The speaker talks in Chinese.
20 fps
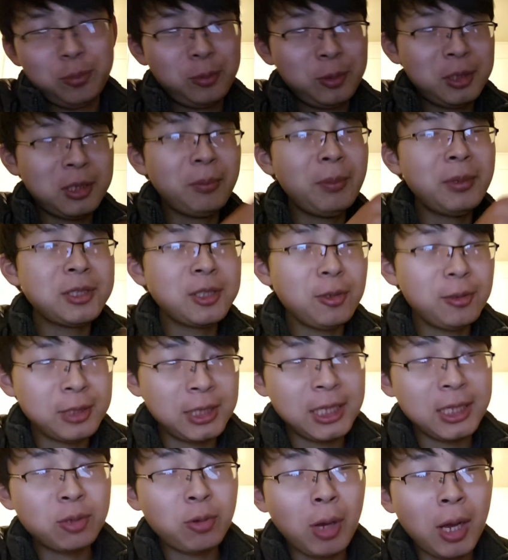什么时候
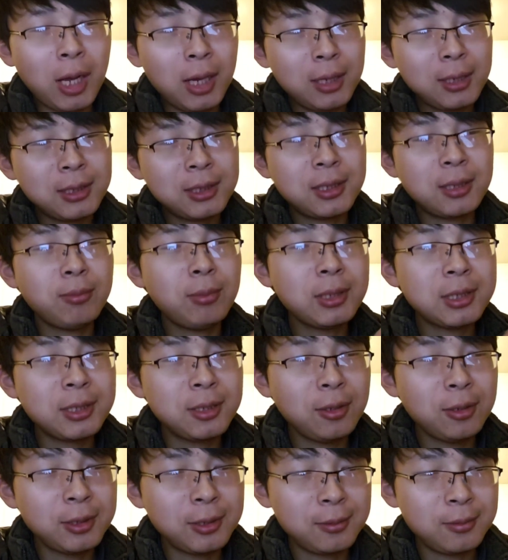起床，什么
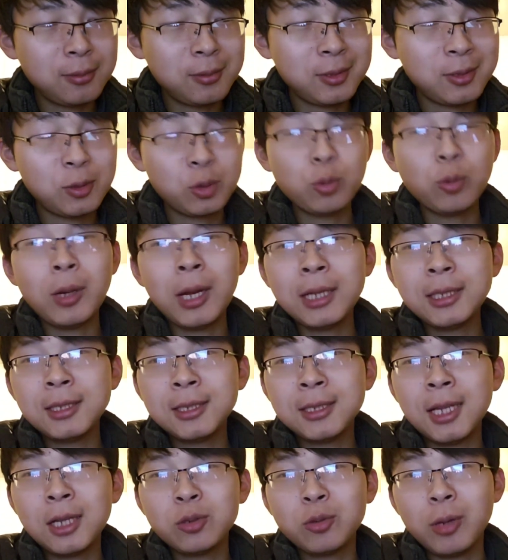时候送孩子
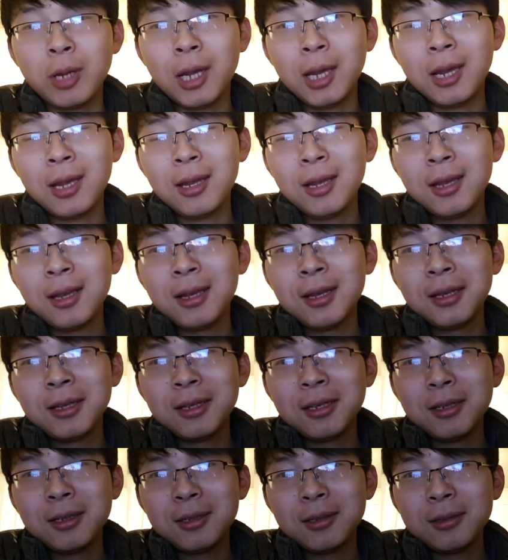上学，
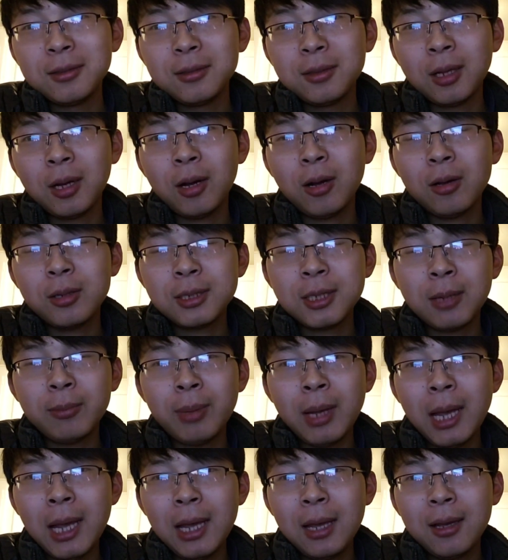然后上
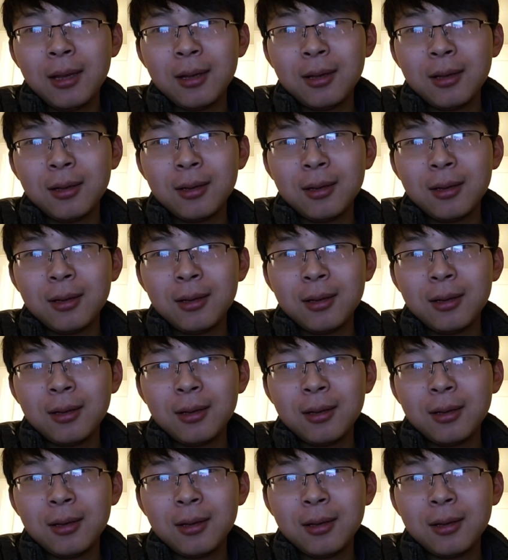班，